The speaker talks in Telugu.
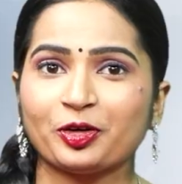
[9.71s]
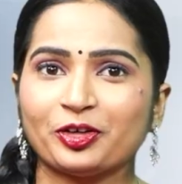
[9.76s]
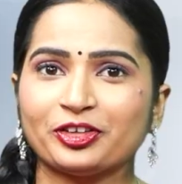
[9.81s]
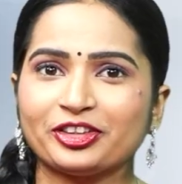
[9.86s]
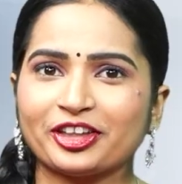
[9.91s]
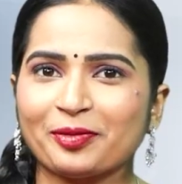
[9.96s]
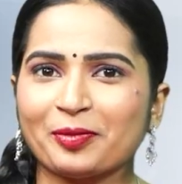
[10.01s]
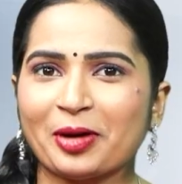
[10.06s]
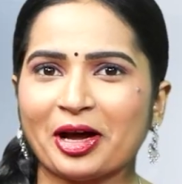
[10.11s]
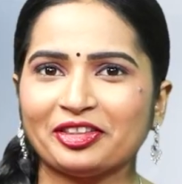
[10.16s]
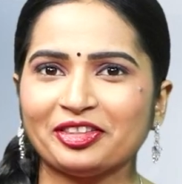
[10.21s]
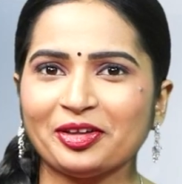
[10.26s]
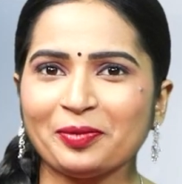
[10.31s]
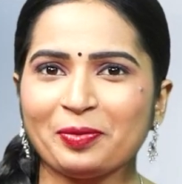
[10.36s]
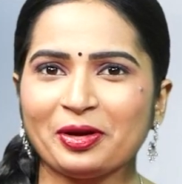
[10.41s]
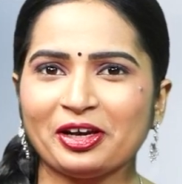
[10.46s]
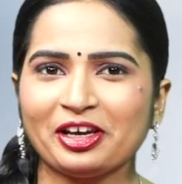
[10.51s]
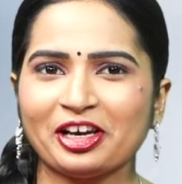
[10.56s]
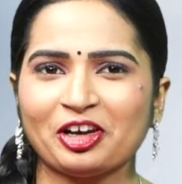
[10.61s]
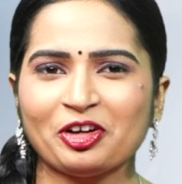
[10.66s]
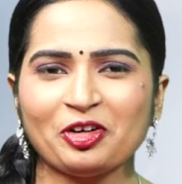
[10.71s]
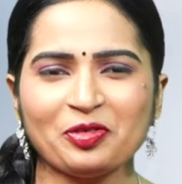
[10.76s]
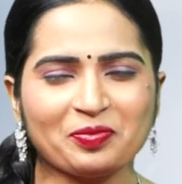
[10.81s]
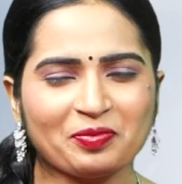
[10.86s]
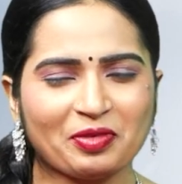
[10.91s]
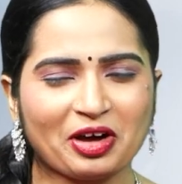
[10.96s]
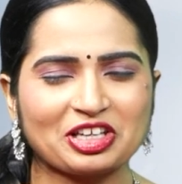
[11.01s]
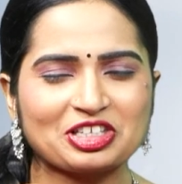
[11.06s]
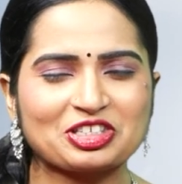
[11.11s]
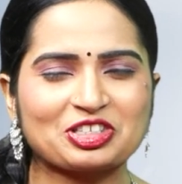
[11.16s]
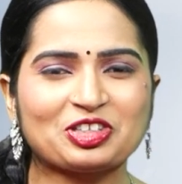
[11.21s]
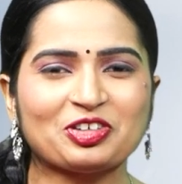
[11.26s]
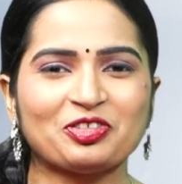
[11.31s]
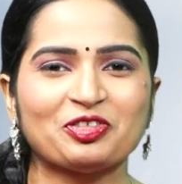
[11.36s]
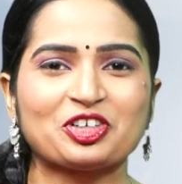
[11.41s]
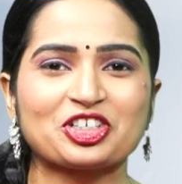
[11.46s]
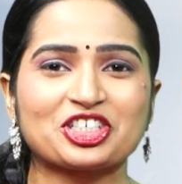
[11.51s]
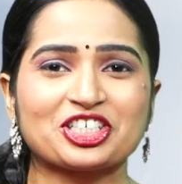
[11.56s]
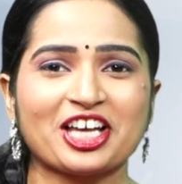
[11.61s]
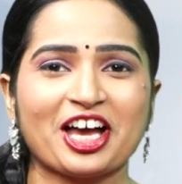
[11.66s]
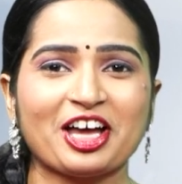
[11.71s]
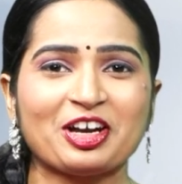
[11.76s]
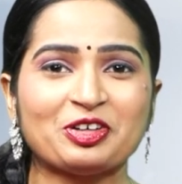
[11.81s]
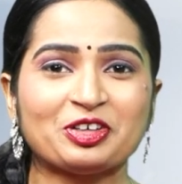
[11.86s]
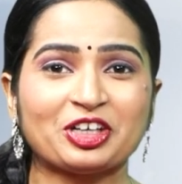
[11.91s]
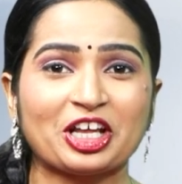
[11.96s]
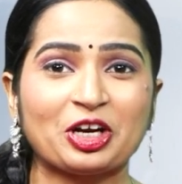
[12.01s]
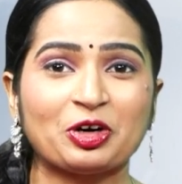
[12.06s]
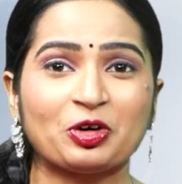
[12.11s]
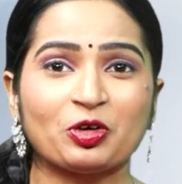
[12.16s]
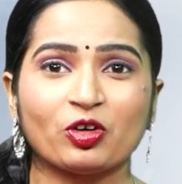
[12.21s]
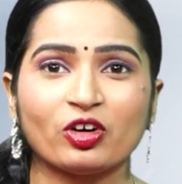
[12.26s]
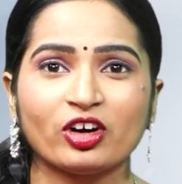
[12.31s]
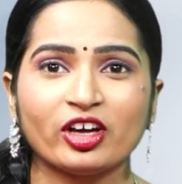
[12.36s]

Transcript: కొంతమంది పిల్లలు మస్తు హుషారుంటారు